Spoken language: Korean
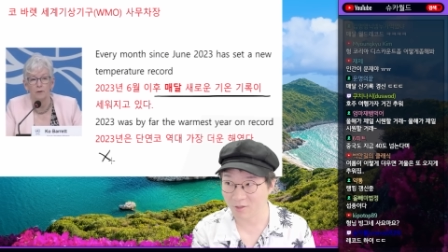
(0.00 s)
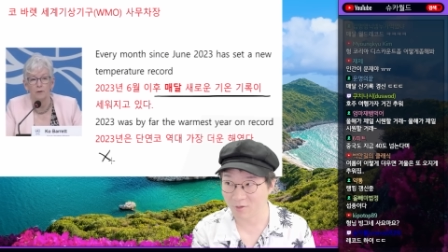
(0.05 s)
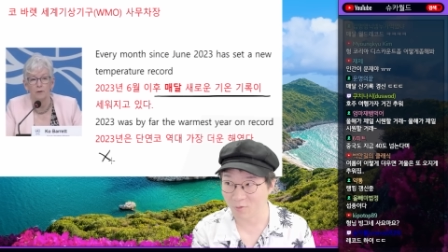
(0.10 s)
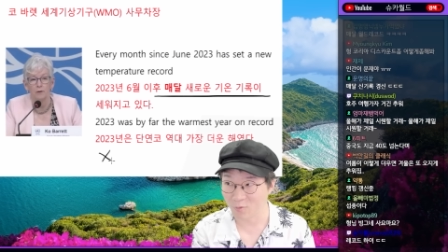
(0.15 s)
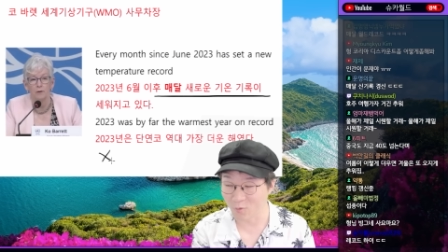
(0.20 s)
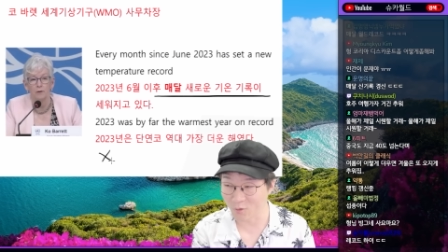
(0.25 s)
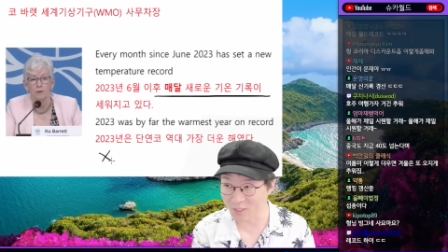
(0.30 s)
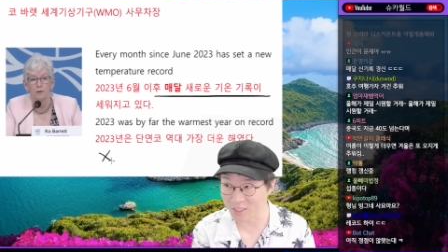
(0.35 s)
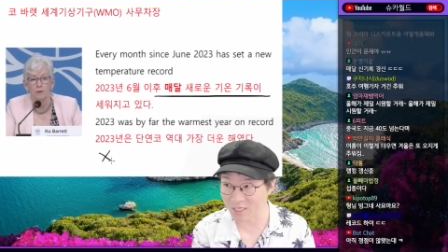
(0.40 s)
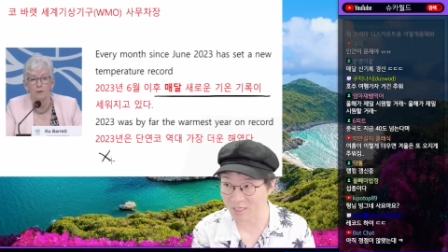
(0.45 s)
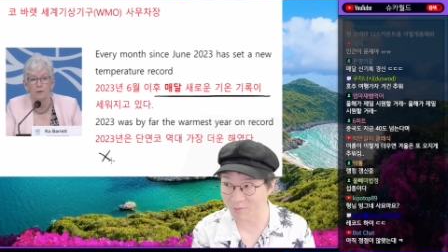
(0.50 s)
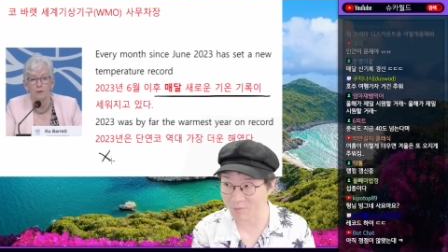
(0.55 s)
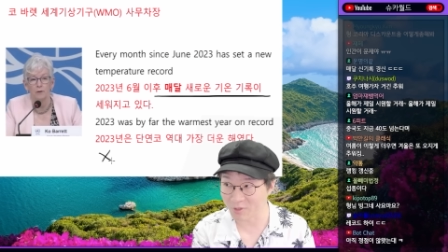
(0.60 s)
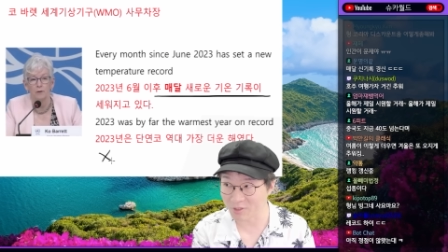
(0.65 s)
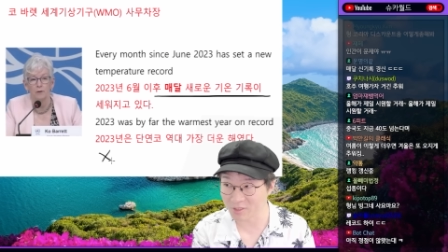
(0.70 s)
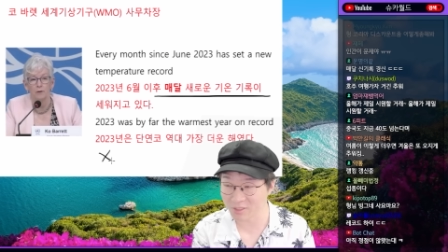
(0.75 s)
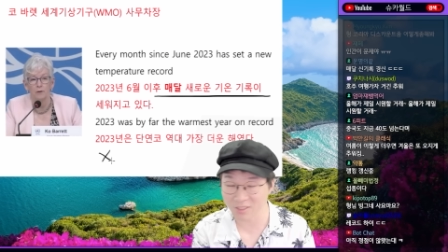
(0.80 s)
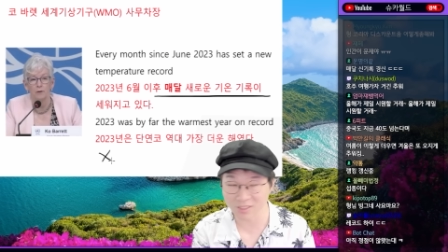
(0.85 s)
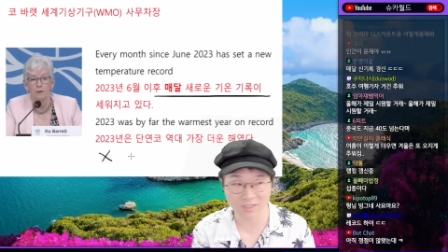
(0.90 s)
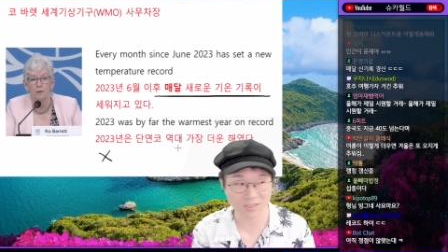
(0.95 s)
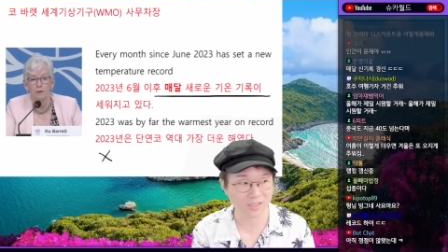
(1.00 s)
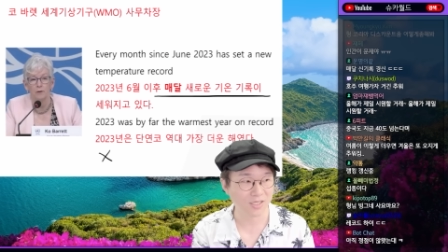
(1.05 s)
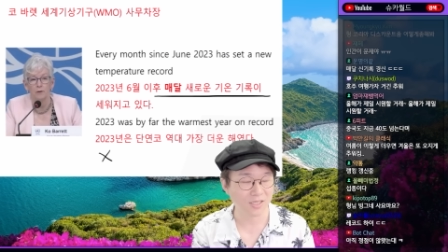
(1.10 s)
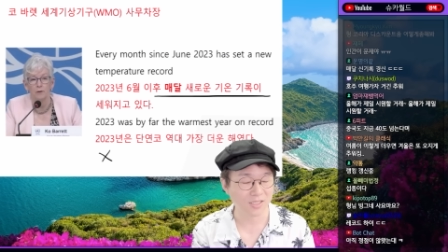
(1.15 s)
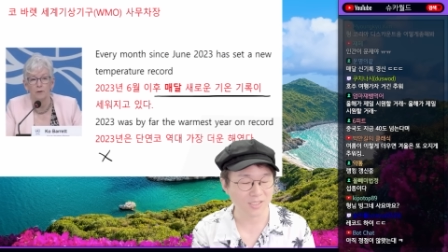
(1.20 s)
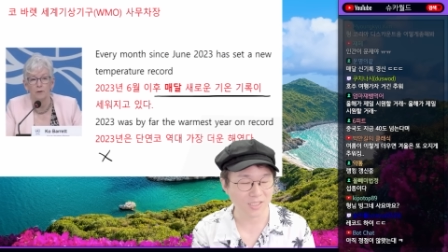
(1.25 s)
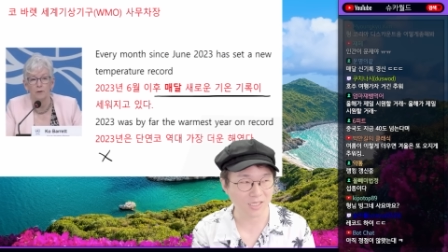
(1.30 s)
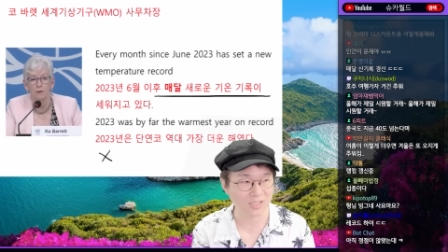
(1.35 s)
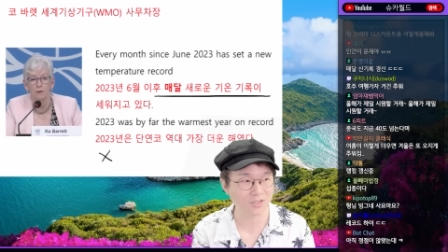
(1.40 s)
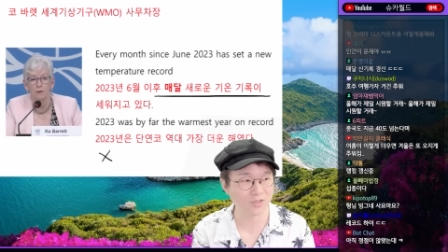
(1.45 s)
왜냐하면은
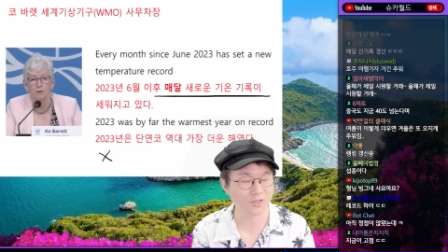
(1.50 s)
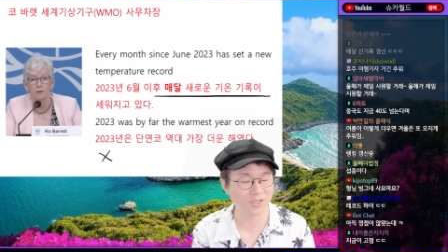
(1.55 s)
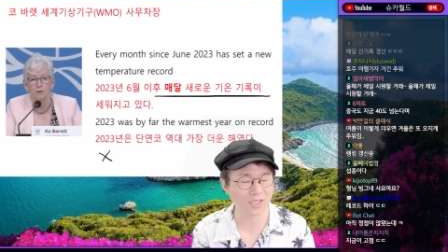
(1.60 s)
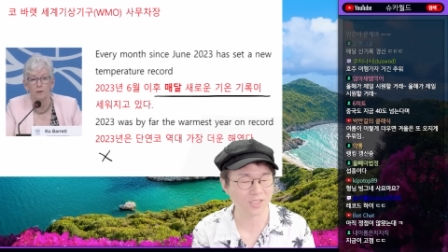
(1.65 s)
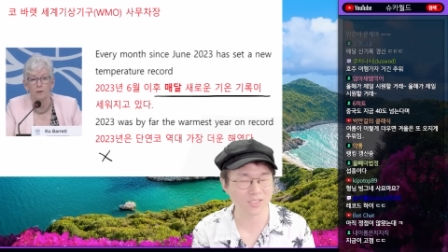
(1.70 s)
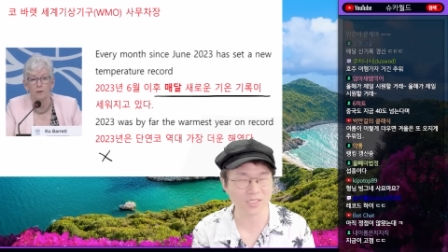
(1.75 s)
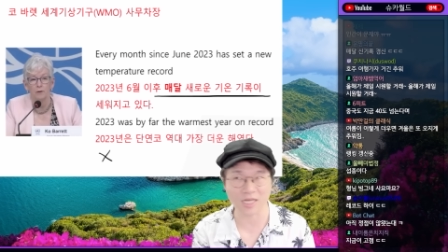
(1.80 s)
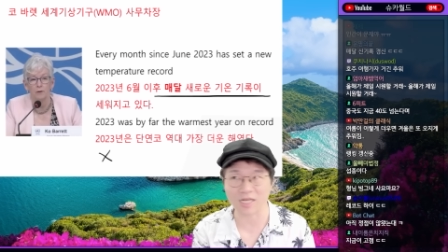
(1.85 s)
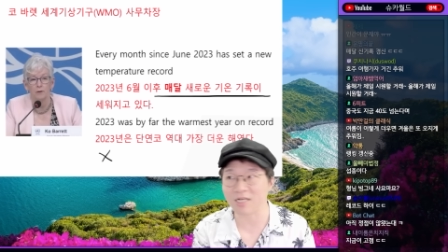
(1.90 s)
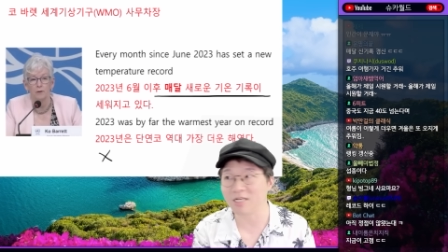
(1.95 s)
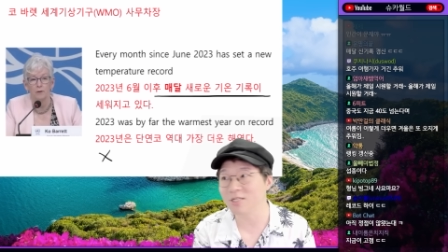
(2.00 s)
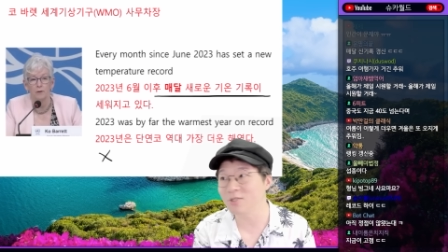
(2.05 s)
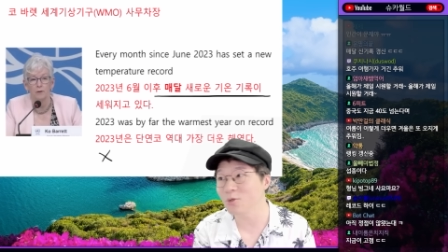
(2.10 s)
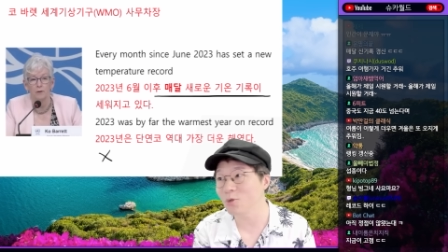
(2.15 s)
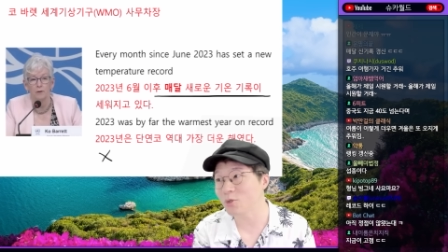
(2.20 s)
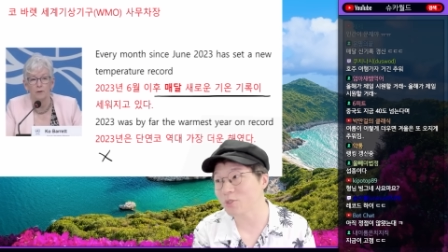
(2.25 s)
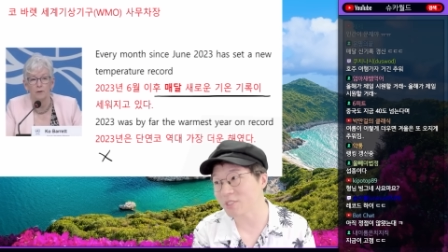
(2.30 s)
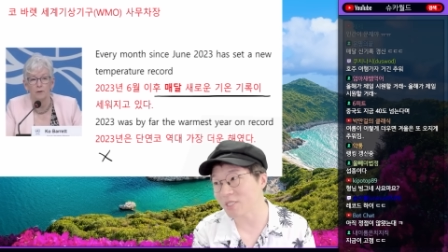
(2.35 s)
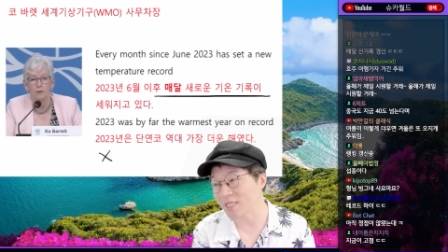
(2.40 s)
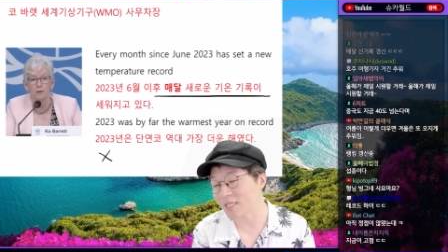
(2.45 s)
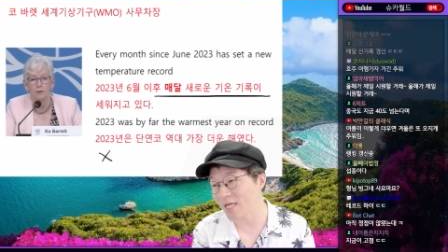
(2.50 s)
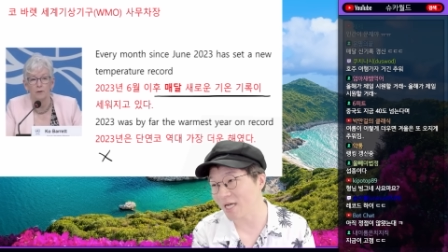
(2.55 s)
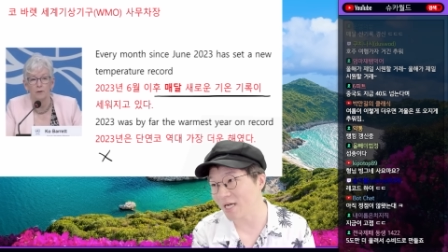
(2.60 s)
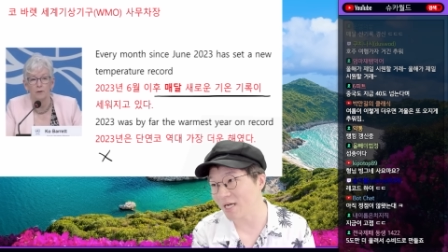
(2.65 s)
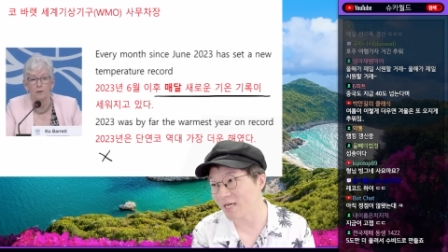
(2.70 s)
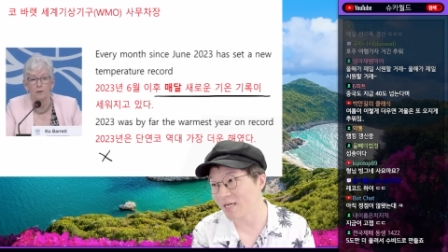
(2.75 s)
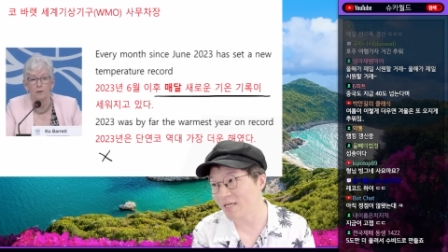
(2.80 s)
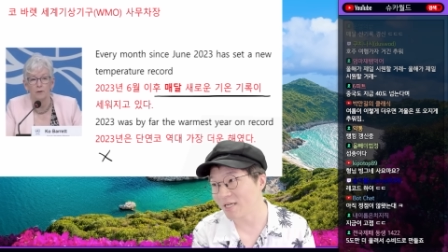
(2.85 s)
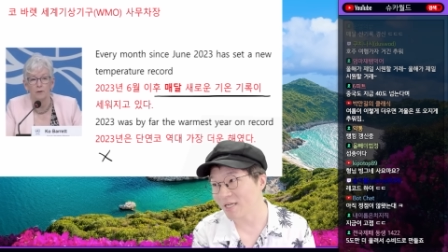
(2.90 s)
작년에는 엘리뇨였잖아